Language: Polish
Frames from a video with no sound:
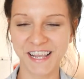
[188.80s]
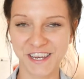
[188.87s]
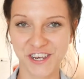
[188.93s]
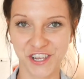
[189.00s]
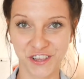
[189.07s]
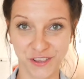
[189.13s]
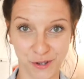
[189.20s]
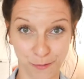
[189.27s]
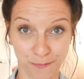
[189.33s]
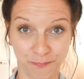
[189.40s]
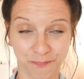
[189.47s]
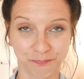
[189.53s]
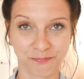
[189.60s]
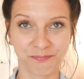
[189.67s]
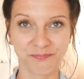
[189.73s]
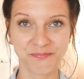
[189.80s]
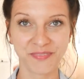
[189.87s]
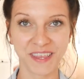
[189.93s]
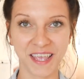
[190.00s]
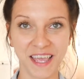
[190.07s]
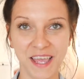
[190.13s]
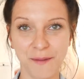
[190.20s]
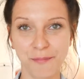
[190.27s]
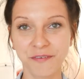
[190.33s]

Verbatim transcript: Także to. E,